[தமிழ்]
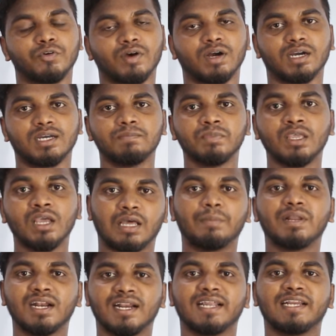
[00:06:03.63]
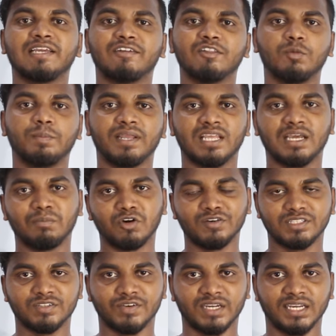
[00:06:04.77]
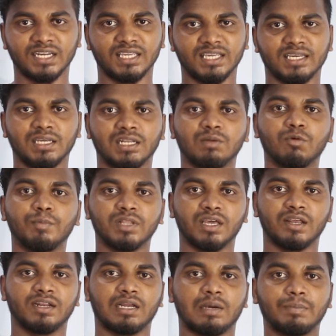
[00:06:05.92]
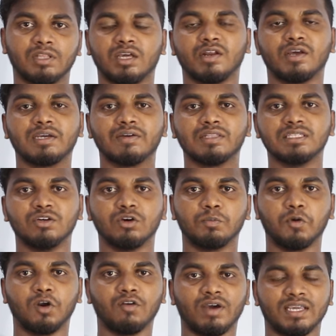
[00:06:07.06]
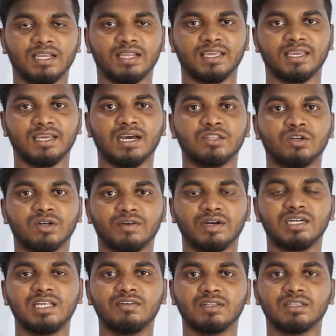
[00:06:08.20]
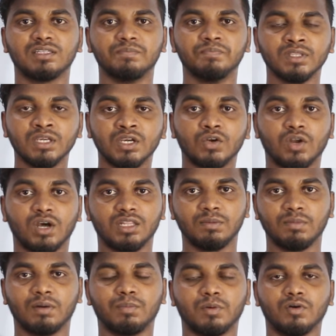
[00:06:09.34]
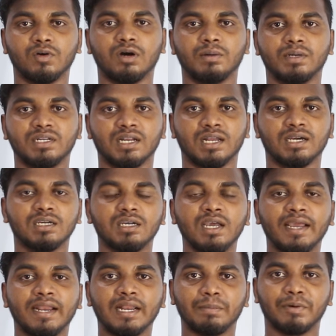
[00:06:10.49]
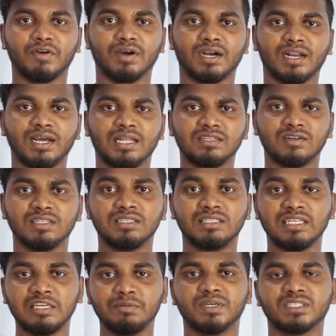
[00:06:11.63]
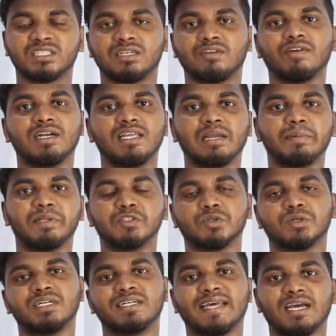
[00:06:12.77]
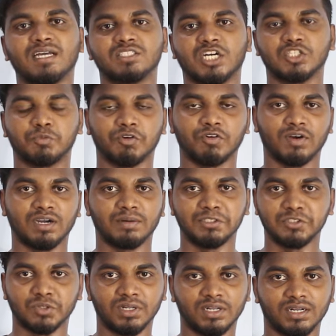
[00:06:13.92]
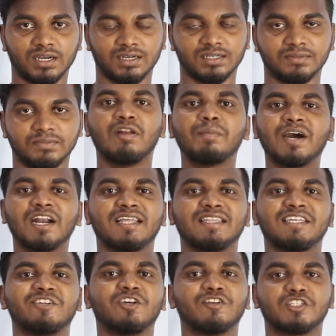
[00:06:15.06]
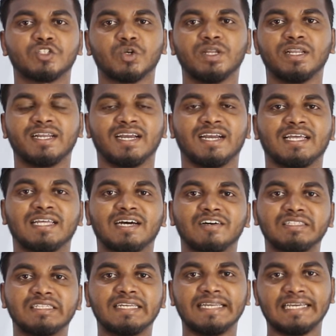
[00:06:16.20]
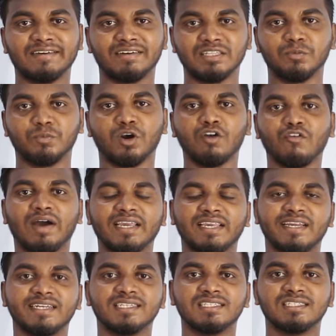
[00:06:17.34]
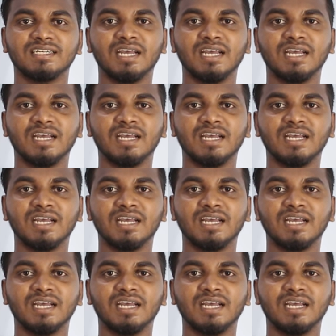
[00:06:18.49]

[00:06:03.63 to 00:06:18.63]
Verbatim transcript: போடுவாங்க அப்படி இல்லைன்னா நீங்கள் வந்து ஒரு பெரிய அமௌண்ட் வச்சு வாங்கிட்டீங்க இல்லை முப்பதாயிரம் நாற்பதாயிரம் வந்து ஒரு பொருள் வாங்கியிருக்கீங்க அதோட வட்டி வந்து இன்னும் அதிகமாக போவோம் அப்படின்னா என்ன பண்ணுவாங்கன்னா அதுக்கு வந்து த்ரீ பர்சன்ட் வட்டி அப்படின்னு சொல்லிட்டு சார்ஜ் பண்ணுவாங்க அப்படின்னு சொல்லியிருக்காங்க ஃப்ளிப்கார்ட்லேருந்து இன்னொரு விஷயம் சொல்லியிருக்காங்க அதாவது நீங்கள் வந்து பொருள் வாங்கிட்டு